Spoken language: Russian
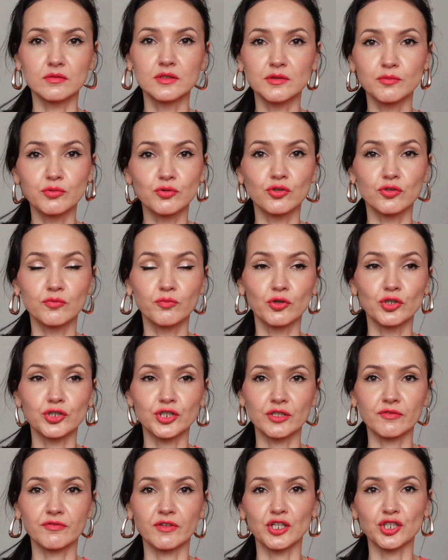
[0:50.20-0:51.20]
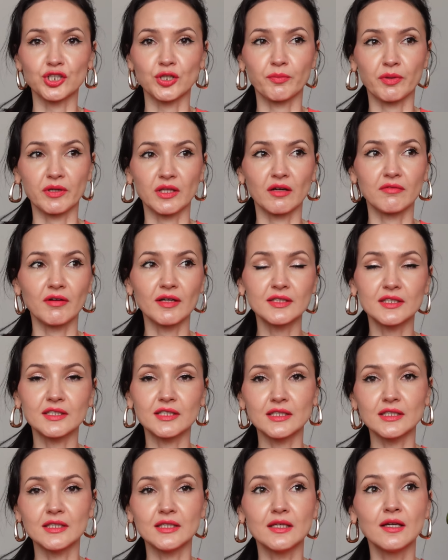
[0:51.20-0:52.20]
не будут больше и фраше продавать,
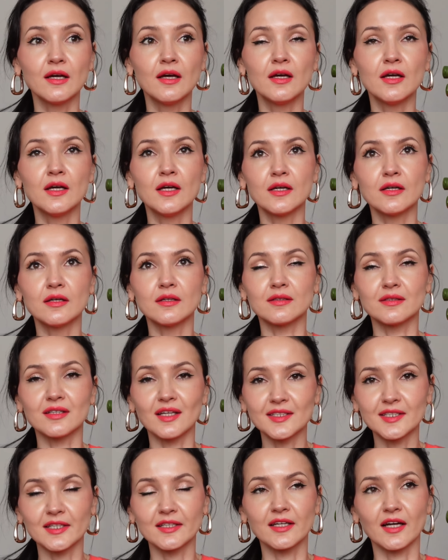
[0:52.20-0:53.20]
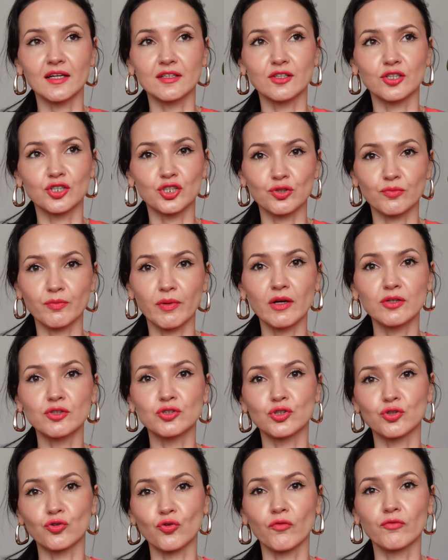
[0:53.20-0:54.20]
и если я не
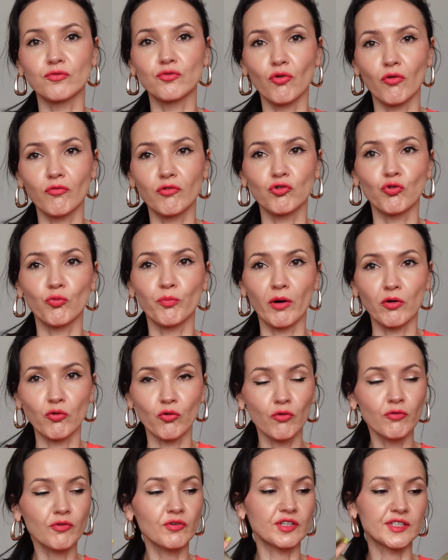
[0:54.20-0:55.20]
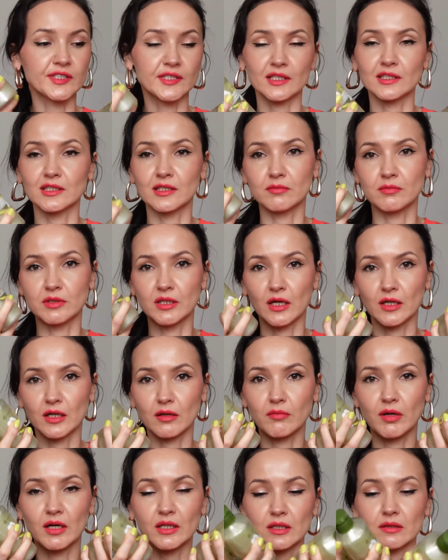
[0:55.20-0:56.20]
ошибаюсь, то в новых упаковках с этими
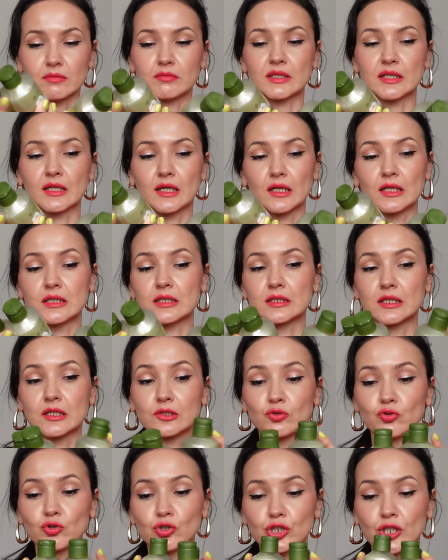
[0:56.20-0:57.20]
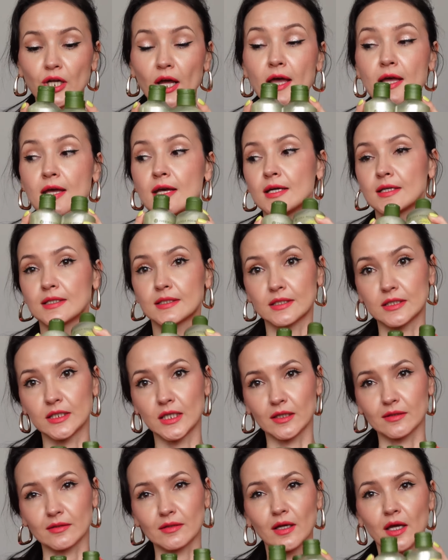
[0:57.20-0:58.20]
ароматами гелей для душа
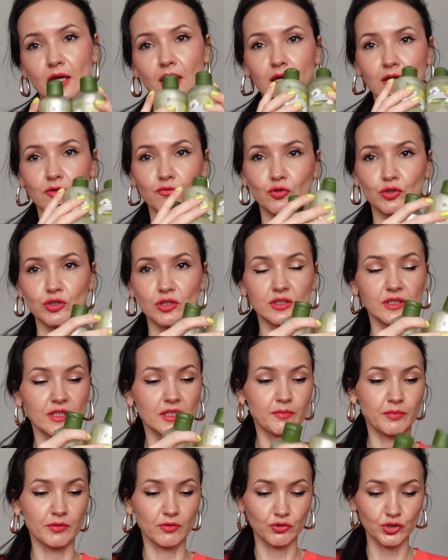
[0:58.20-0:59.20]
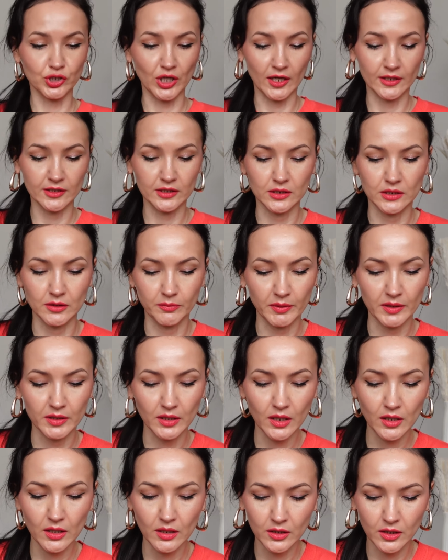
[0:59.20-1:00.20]
нет. Вот, три получается на
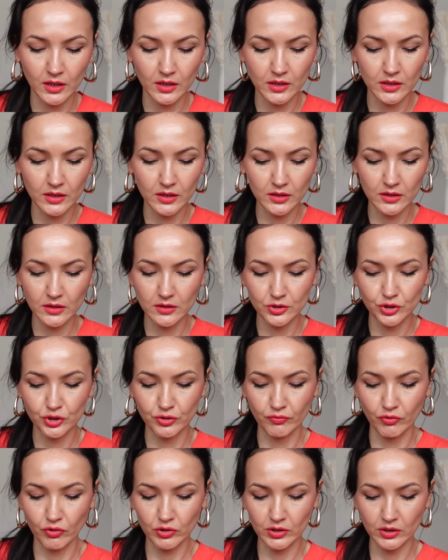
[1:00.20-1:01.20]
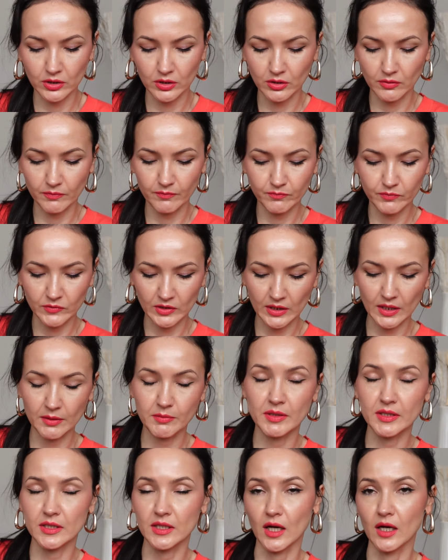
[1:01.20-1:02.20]
подарок и четвертое для
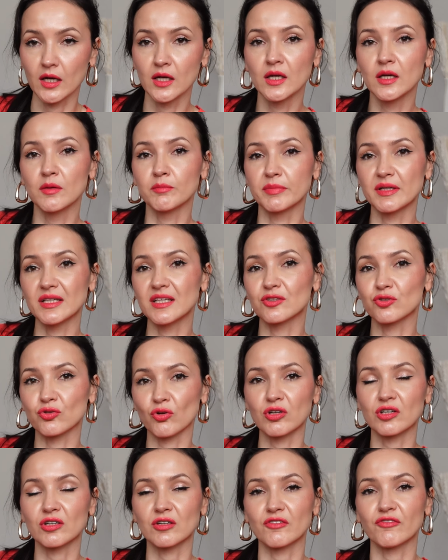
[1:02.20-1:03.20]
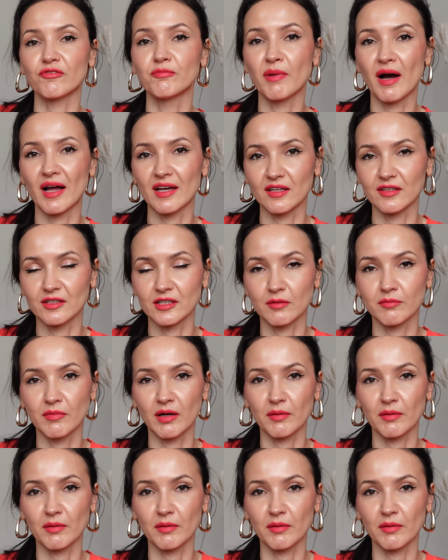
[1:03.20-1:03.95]
меня. Были только в маленьком